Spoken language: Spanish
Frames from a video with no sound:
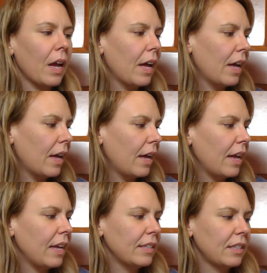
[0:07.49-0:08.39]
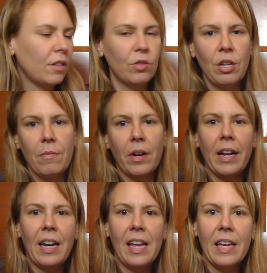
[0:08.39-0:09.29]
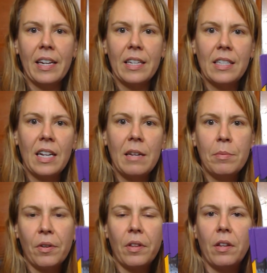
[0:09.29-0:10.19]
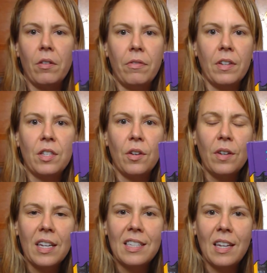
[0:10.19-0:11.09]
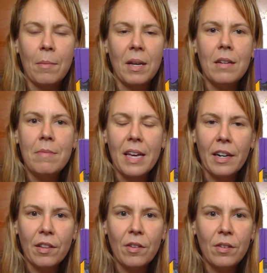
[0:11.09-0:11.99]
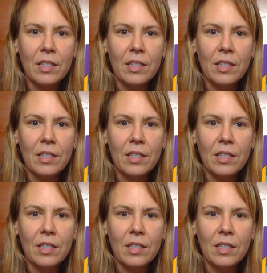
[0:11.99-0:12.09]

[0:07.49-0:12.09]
Ah, esta noche voy a leer este libro de no ficción que se llama Invierno.